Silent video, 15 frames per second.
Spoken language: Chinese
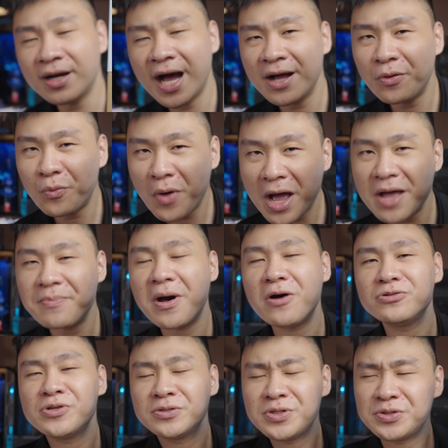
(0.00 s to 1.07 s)
看外包
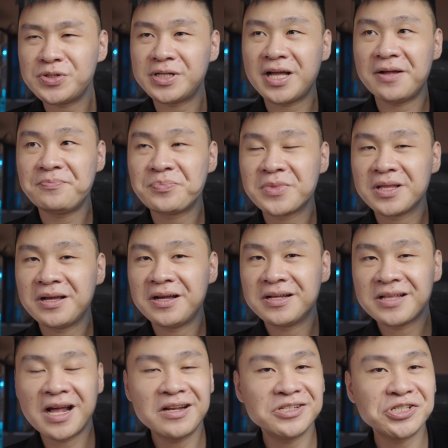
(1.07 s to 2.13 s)
装就觉得
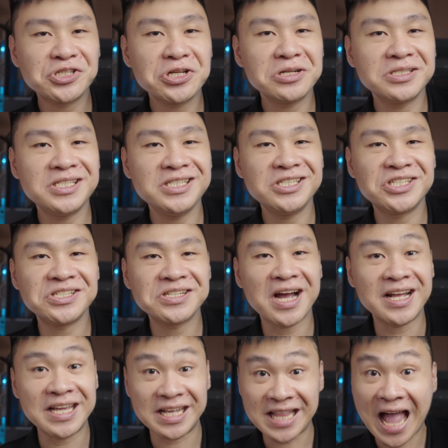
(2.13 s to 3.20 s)
它的设计质
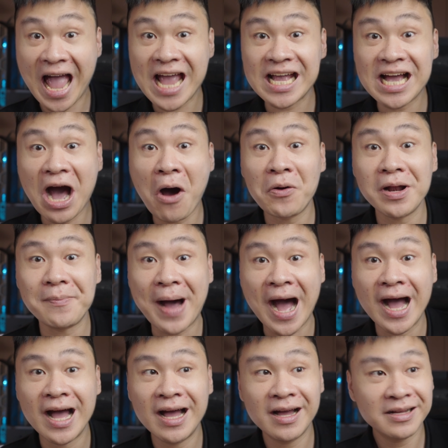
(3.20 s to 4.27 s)
感也太高了吧？
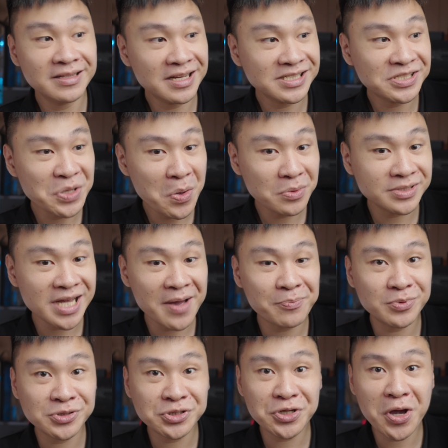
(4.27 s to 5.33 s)
那售价
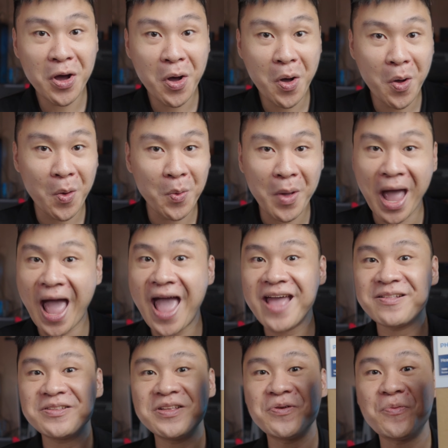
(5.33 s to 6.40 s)
不就，
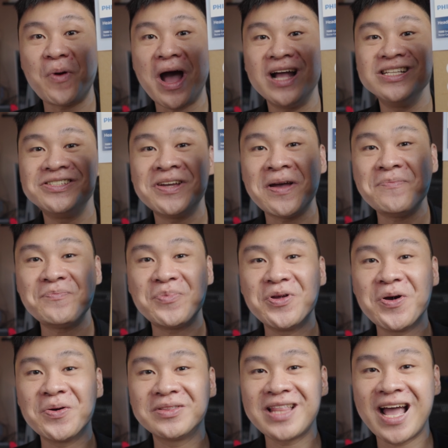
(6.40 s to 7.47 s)
哎，你完全不
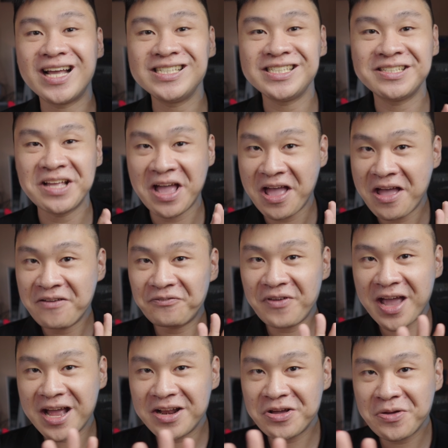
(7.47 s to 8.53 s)
用担心，
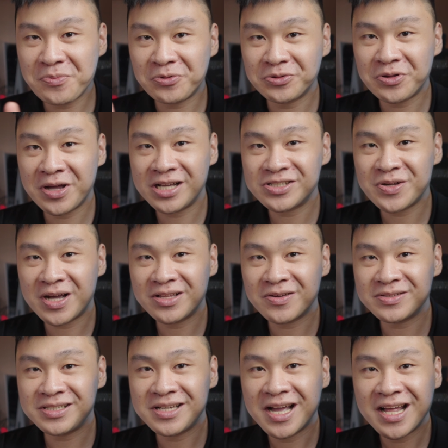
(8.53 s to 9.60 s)
飞利浦推出来的东
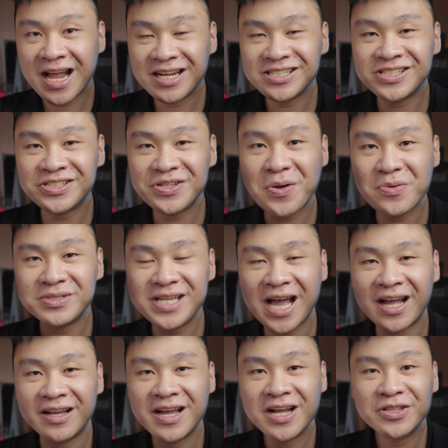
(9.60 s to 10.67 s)
西，它的售
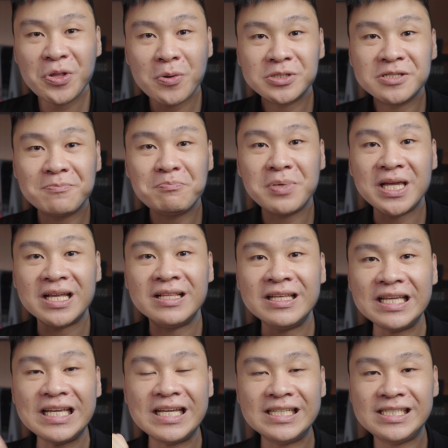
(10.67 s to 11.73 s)
价都是平
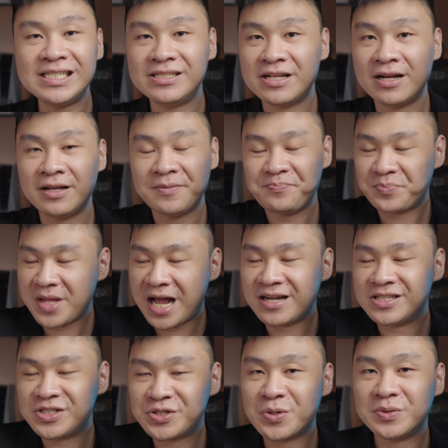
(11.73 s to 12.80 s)
易近人的，它的
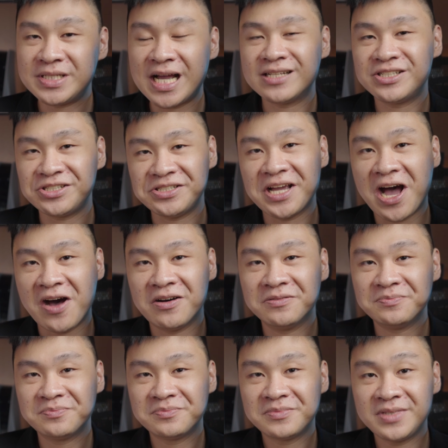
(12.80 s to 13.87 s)
售价只要
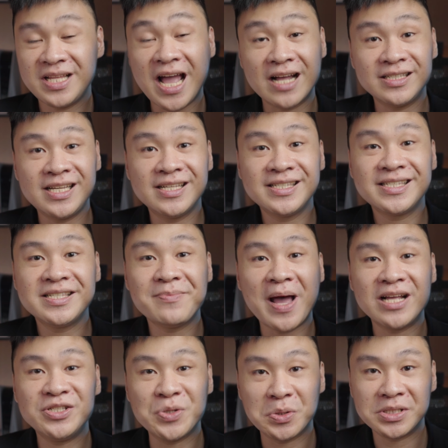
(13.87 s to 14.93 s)
两千四
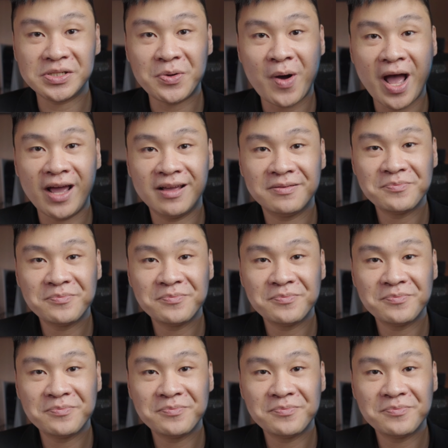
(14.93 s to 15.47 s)
百九十块，